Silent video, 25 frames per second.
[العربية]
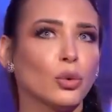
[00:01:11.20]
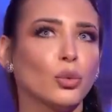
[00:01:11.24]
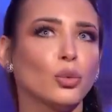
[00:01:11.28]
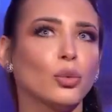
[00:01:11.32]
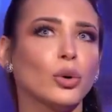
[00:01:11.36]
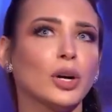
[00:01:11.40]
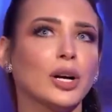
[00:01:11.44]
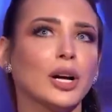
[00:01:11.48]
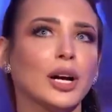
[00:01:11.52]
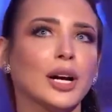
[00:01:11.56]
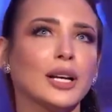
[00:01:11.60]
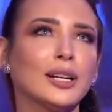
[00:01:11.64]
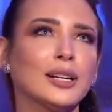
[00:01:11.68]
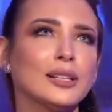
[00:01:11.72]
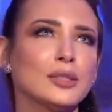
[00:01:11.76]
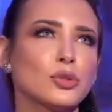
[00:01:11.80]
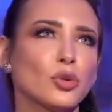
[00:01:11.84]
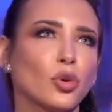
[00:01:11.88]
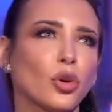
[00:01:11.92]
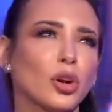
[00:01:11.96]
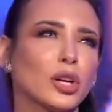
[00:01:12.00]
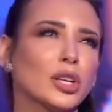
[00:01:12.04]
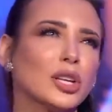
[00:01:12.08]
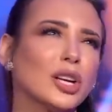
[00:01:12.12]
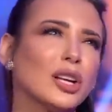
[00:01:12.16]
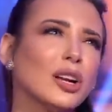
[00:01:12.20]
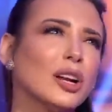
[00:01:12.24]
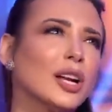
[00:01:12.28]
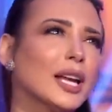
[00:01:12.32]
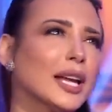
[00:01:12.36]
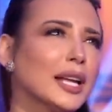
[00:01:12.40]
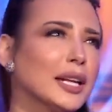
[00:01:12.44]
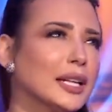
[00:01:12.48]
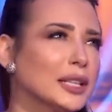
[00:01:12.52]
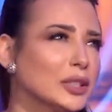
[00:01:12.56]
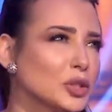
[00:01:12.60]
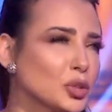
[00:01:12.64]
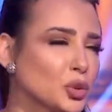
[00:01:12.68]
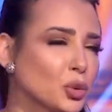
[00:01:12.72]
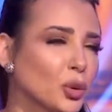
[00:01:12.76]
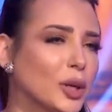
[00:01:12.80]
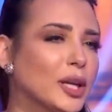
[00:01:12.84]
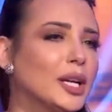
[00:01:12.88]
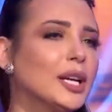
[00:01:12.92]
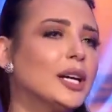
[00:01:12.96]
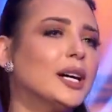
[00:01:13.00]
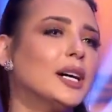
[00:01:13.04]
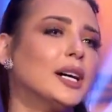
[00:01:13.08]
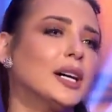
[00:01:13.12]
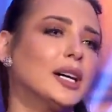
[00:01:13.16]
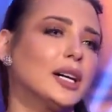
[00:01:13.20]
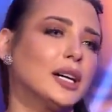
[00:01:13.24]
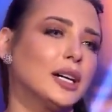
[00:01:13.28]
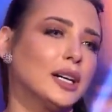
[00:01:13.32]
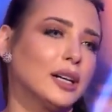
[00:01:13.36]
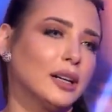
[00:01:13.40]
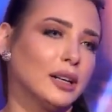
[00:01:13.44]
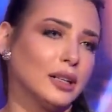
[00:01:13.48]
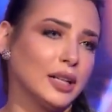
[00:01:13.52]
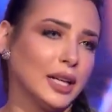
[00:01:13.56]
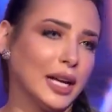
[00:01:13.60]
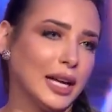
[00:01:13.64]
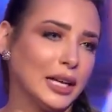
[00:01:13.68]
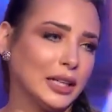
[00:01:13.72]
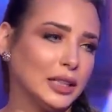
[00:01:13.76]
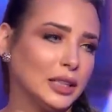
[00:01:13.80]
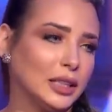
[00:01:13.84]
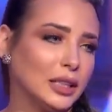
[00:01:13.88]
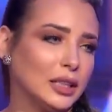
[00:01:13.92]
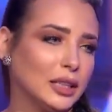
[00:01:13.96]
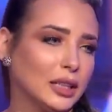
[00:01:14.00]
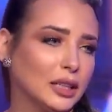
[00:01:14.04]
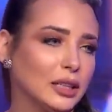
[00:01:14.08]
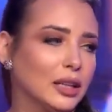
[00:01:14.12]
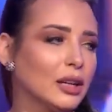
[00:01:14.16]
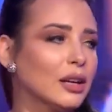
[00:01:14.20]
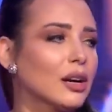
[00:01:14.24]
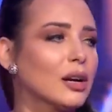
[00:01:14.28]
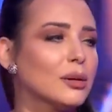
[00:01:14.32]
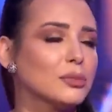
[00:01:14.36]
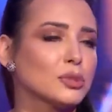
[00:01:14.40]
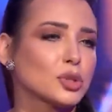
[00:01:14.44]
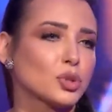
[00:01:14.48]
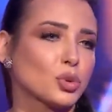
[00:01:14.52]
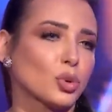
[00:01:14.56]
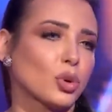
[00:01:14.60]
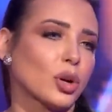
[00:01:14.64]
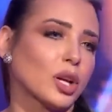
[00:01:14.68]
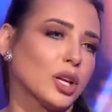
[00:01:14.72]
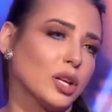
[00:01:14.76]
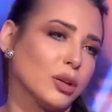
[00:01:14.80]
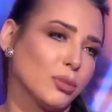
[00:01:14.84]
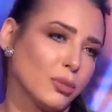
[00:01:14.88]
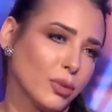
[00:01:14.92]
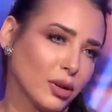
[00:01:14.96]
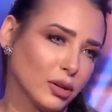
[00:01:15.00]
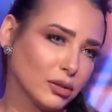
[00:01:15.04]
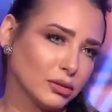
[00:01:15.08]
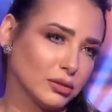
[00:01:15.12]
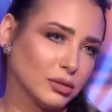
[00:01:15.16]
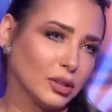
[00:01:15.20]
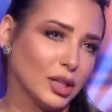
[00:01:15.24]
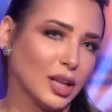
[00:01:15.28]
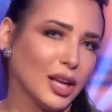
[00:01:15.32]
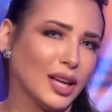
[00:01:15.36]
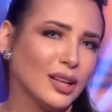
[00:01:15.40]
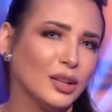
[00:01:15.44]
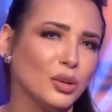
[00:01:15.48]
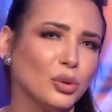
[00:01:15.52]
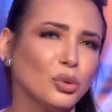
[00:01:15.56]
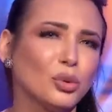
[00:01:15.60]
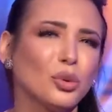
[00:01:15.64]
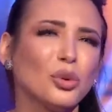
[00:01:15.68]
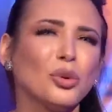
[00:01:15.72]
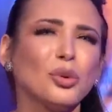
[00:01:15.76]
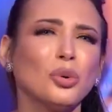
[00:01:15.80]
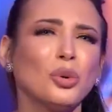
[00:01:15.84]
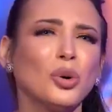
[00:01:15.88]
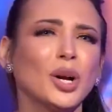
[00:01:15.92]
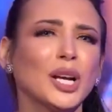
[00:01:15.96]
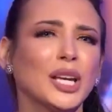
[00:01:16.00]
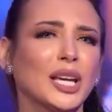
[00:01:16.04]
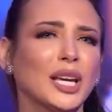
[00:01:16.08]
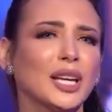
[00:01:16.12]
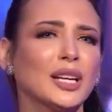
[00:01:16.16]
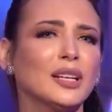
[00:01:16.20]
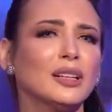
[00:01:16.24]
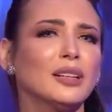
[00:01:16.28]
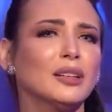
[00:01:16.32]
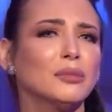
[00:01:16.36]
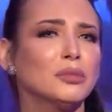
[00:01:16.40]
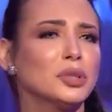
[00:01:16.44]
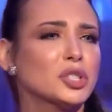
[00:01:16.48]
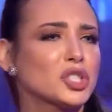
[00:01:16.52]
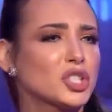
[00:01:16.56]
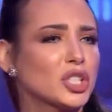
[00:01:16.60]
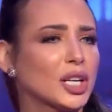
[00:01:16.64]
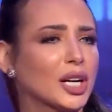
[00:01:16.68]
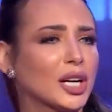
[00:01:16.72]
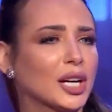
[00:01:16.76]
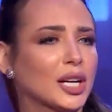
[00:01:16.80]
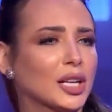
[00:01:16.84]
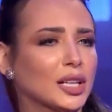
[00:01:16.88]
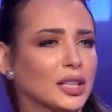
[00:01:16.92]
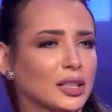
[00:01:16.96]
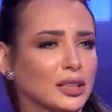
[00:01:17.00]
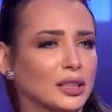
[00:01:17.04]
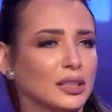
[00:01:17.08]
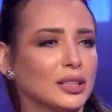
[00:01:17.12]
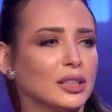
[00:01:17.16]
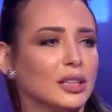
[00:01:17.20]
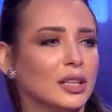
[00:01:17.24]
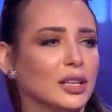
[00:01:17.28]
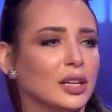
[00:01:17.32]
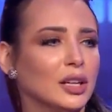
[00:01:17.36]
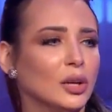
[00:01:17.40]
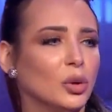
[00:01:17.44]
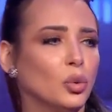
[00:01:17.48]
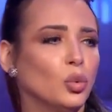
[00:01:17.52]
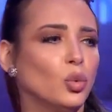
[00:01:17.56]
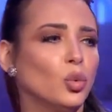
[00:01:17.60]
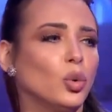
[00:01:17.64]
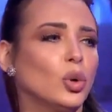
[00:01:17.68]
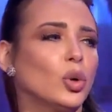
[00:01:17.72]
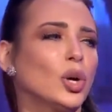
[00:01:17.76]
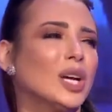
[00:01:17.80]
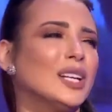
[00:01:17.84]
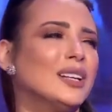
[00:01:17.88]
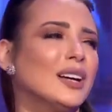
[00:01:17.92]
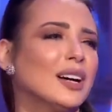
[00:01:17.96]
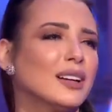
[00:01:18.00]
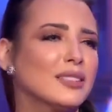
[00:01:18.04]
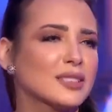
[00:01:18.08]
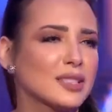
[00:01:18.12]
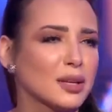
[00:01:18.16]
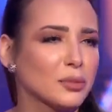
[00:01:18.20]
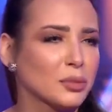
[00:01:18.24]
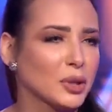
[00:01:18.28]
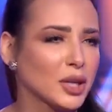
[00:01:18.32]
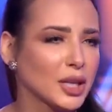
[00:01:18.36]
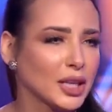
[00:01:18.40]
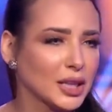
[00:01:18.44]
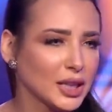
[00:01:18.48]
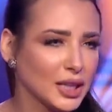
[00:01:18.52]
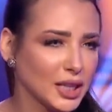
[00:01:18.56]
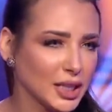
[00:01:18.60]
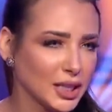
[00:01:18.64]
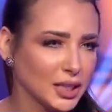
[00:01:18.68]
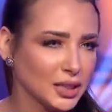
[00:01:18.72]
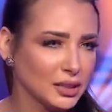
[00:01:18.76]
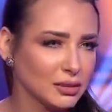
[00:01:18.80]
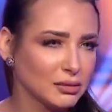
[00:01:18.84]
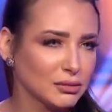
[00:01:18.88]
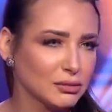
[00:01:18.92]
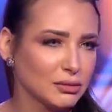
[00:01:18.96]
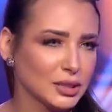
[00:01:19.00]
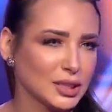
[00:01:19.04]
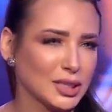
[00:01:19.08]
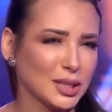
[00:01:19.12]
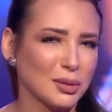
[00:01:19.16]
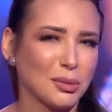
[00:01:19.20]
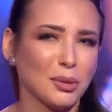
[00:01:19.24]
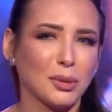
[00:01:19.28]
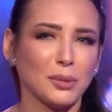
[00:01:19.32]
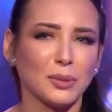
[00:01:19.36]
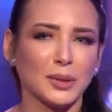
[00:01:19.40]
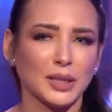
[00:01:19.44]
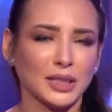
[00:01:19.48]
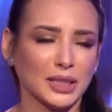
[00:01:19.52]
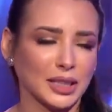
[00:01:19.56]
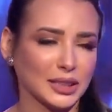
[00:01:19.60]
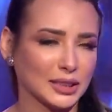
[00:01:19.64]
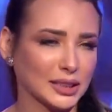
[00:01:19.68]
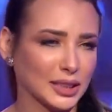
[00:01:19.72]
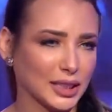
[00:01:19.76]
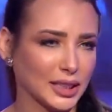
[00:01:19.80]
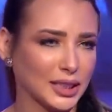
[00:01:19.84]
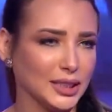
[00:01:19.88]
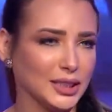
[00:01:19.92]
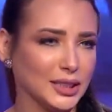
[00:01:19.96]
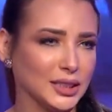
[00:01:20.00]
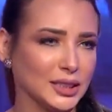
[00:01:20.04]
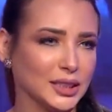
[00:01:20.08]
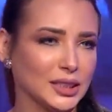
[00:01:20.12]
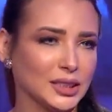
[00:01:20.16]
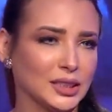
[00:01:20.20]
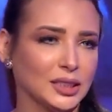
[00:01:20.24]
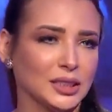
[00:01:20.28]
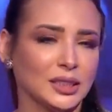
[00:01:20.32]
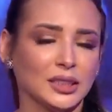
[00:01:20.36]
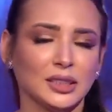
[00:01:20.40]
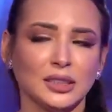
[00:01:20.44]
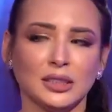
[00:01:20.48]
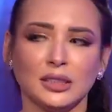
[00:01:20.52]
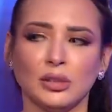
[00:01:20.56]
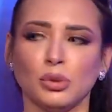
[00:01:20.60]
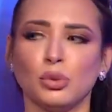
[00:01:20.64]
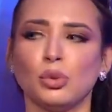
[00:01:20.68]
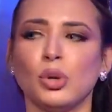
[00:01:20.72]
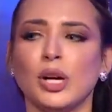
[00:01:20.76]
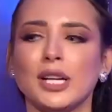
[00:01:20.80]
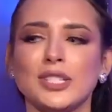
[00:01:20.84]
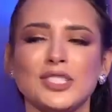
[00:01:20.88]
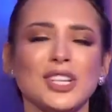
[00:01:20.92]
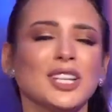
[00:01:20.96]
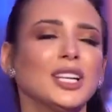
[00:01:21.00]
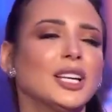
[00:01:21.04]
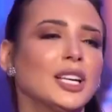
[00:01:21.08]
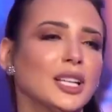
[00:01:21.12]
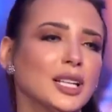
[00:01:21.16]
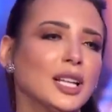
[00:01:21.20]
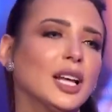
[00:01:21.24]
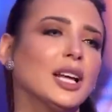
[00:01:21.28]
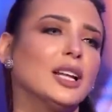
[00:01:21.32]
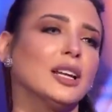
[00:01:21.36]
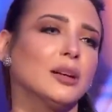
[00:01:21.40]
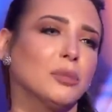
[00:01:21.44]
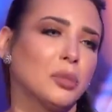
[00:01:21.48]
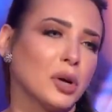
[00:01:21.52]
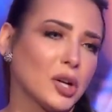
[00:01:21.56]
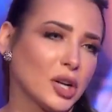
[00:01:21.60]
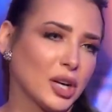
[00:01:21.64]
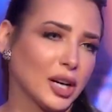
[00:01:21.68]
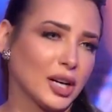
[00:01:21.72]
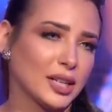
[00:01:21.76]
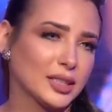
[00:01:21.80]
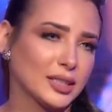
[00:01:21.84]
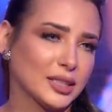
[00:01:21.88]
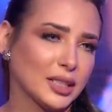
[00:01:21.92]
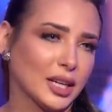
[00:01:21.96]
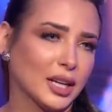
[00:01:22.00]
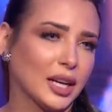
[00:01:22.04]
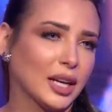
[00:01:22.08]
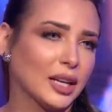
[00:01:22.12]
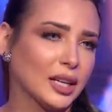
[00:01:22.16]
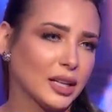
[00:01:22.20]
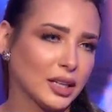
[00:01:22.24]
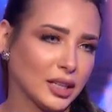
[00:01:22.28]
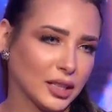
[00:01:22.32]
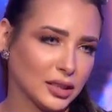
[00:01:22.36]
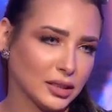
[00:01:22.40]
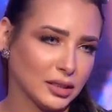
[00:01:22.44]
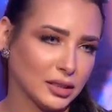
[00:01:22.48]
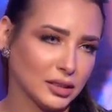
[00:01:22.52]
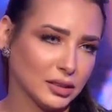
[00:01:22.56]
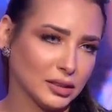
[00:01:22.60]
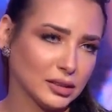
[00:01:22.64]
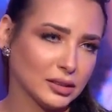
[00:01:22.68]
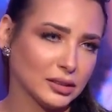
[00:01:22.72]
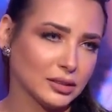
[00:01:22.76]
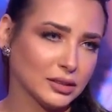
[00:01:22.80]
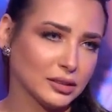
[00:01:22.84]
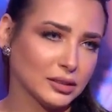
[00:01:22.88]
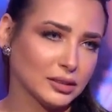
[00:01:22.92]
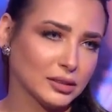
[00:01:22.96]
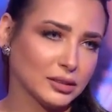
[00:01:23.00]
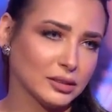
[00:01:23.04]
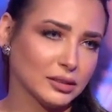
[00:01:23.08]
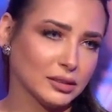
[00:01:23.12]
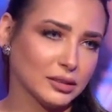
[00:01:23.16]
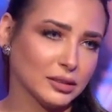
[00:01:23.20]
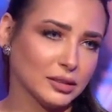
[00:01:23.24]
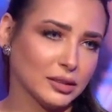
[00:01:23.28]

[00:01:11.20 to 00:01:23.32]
وانا صغيره كانت شويه يعني العلاقه مش قريبه لانه كان بيشتغل وكان عصبي جدا بسبب التدخين وعشان كده انا بكره السجاير جدا آه.